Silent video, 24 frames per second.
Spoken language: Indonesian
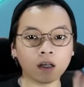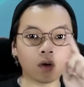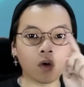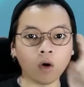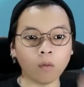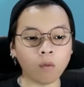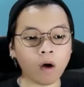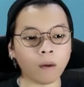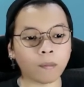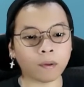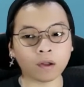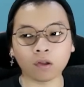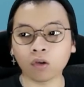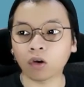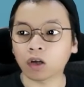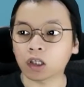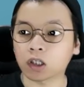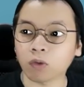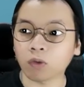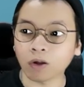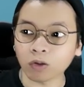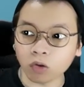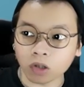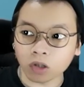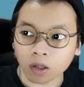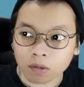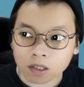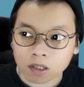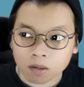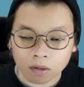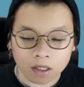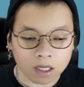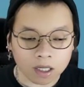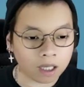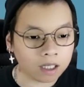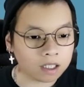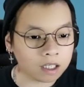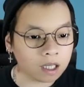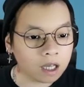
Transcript: gue mau upload dulu guys. Waktu kita masih banyak guys ya.